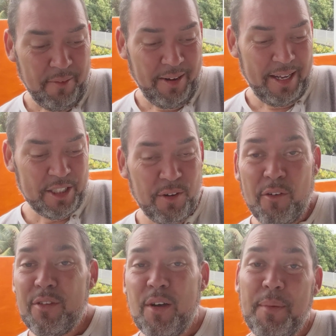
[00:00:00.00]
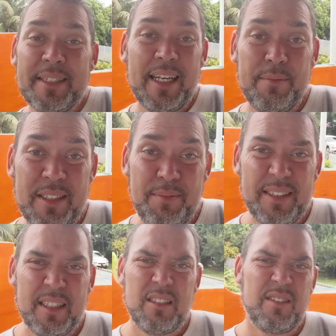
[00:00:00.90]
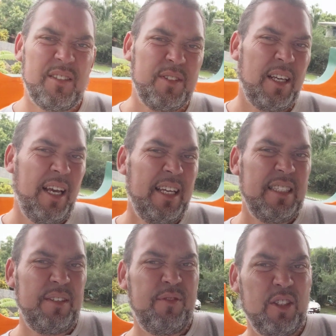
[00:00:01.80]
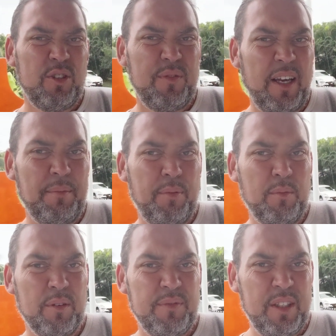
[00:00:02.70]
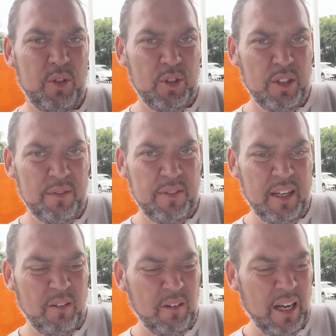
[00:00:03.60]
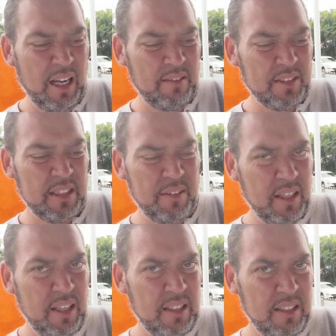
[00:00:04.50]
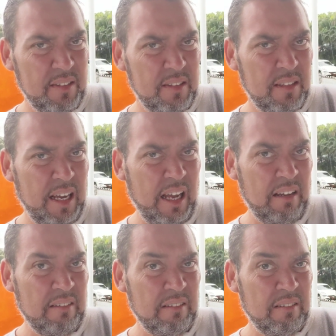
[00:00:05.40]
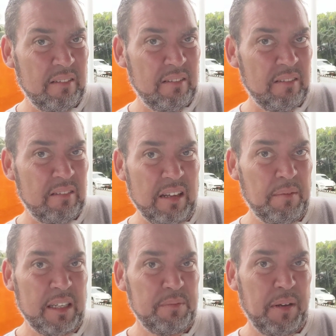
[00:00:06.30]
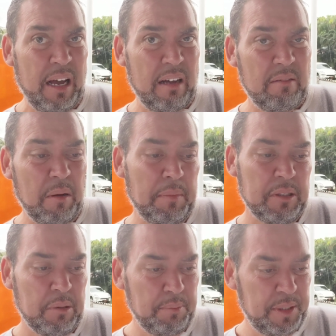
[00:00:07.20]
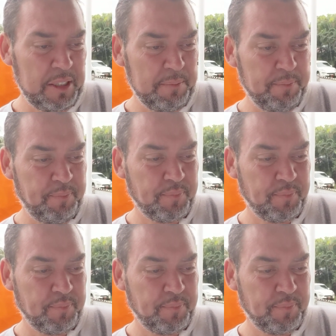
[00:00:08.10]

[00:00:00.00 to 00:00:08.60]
Voilà, j'avais envie de faire passer un petit message. Des fois, je fais un peu mon philosophe. Hein, hein, hein? Ça marche pas ben, Tant pis.